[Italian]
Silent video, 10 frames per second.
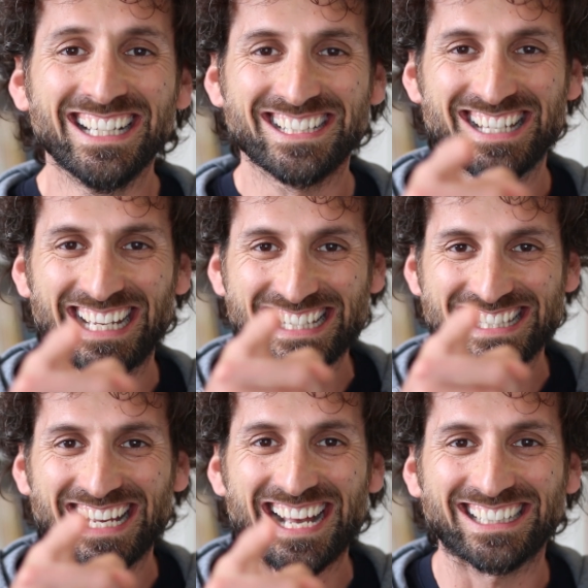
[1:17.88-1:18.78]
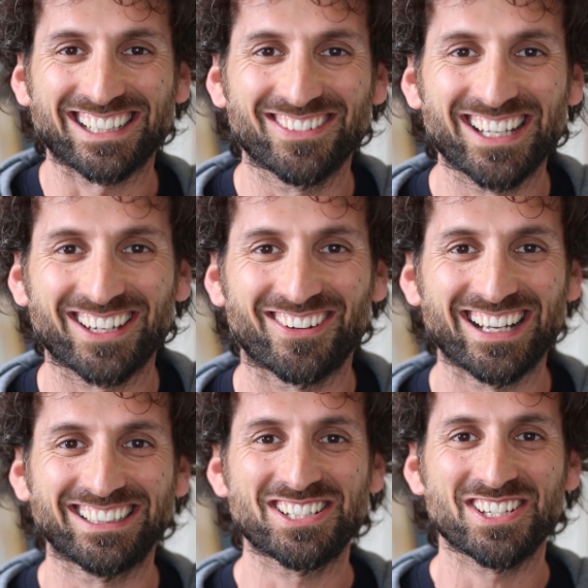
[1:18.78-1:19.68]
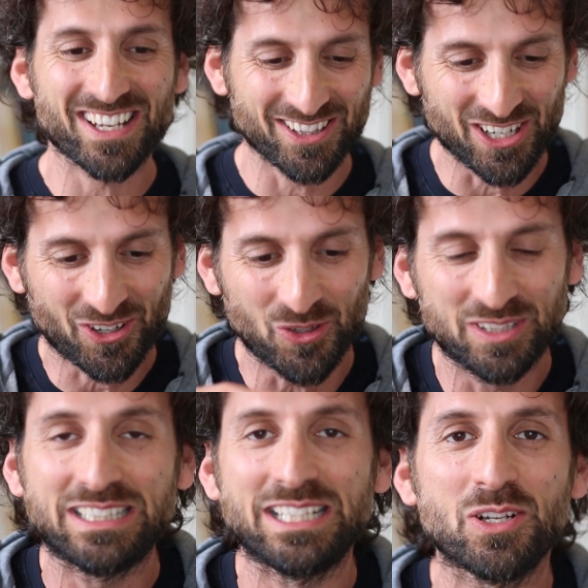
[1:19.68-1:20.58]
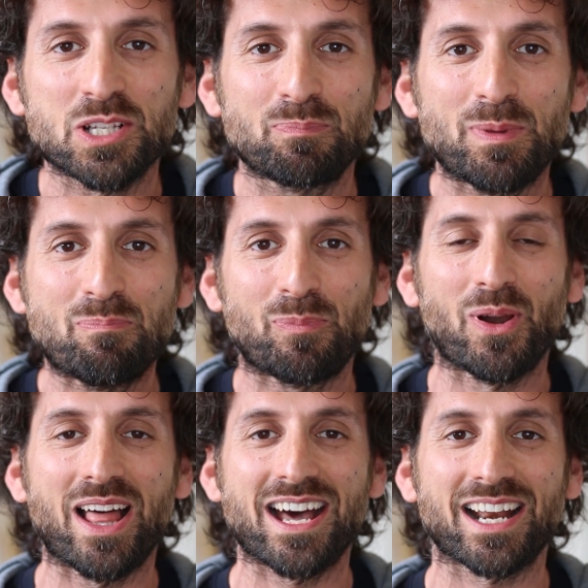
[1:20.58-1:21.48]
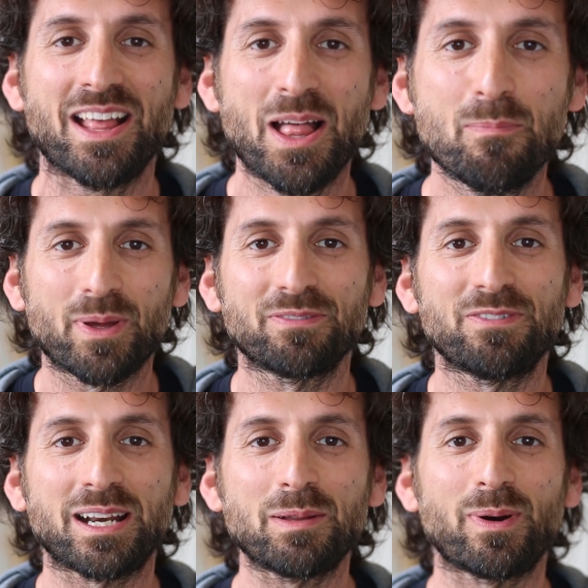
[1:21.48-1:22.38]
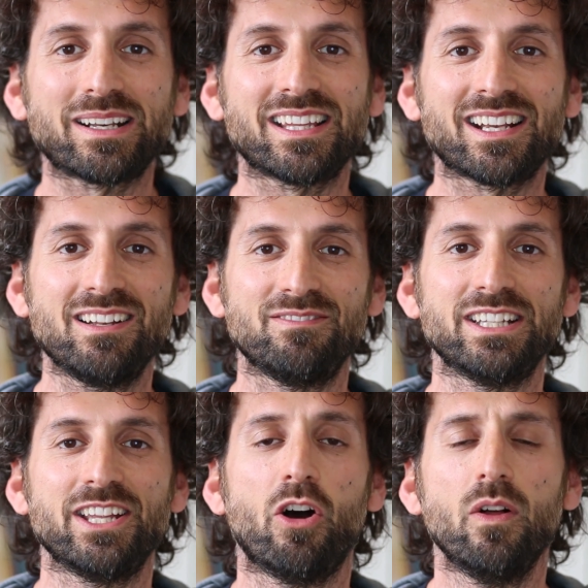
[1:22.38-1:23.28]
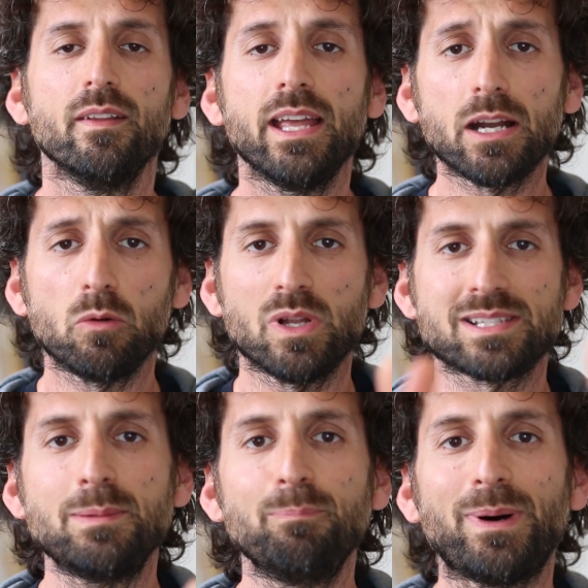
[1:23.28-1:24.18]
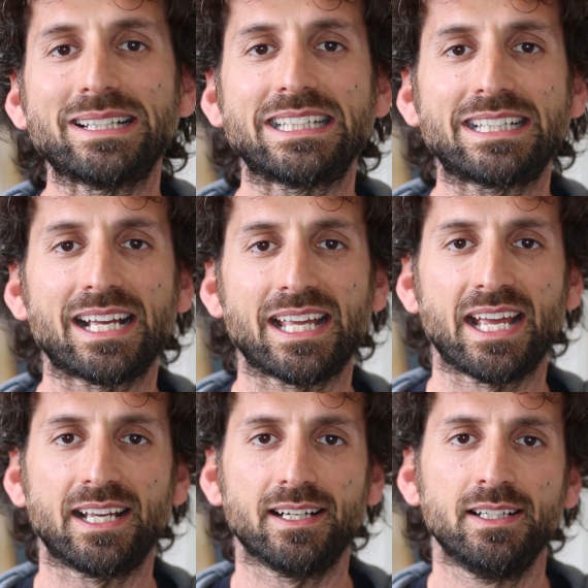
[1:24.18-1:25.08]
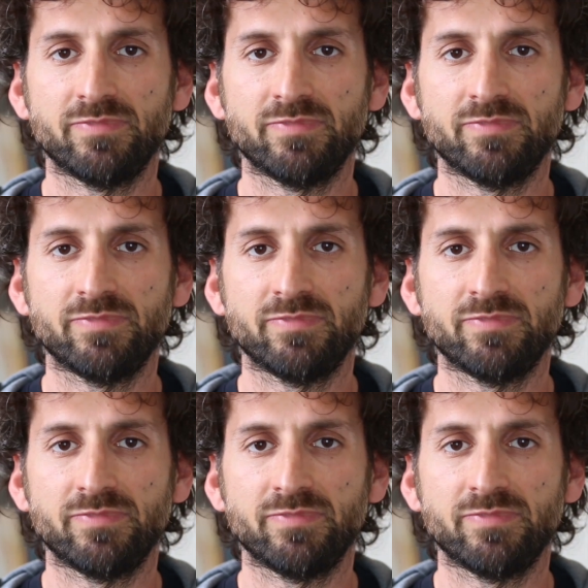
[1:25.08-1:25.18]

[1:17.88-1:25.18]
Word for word: Ci sei cascata, vero? Eh? Ti ci vedo lì col ditino a spippolare per far ripartire il video. Era una simpatica gag.